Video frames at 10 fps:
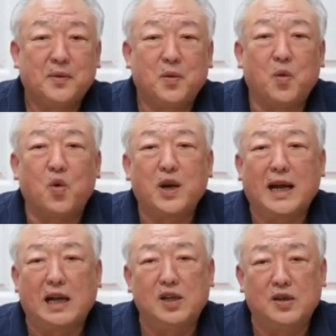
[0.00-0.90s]
오래
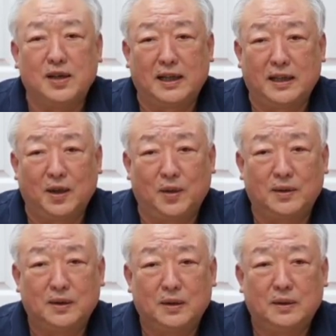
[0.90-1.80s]
걸리는 것 같아요.
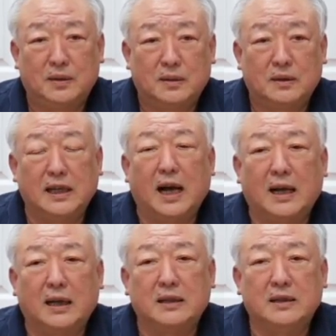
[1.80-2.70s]
근데
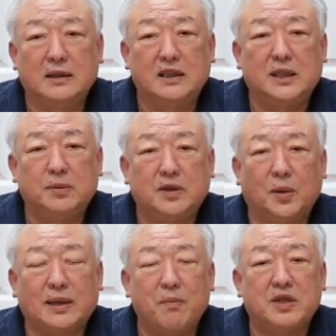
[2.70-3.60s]
약간 20이 넘
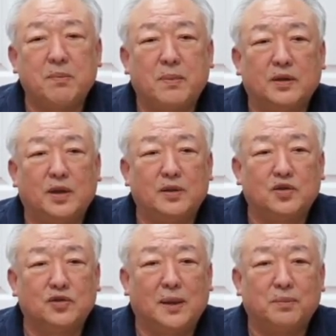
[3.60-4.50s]
30만 되는
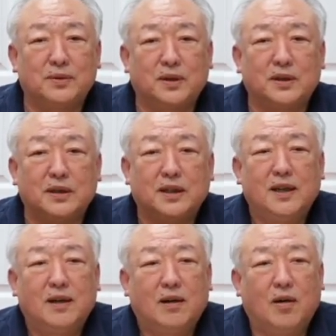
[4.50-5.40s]
순간부터는
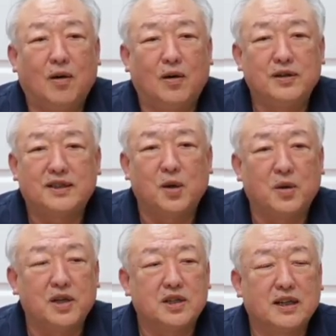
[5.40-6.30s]
어느
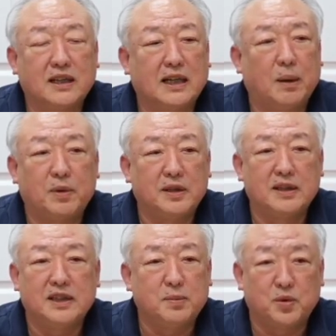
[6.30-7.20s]
세월에 시간이
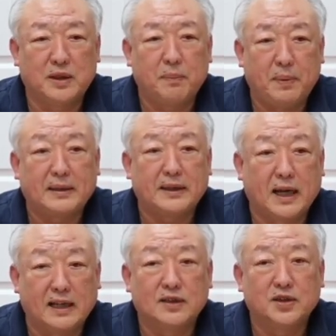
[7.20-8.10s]
가버리는지 모르게 빠르게
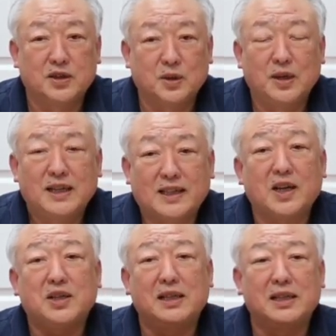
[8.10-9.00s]
가는 것이죠.
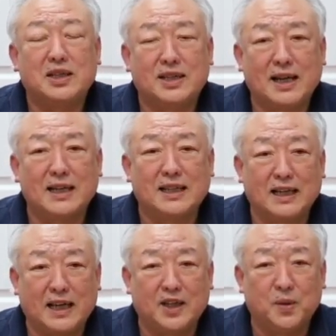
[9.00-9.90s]
사실
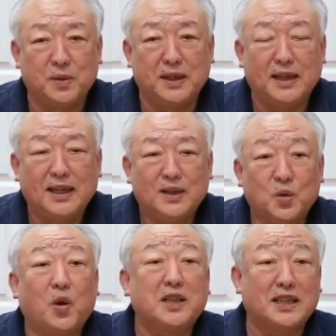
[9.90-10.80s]
시간이란 개념이
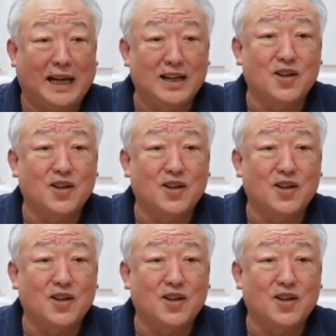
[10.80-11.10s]
똑같이 갈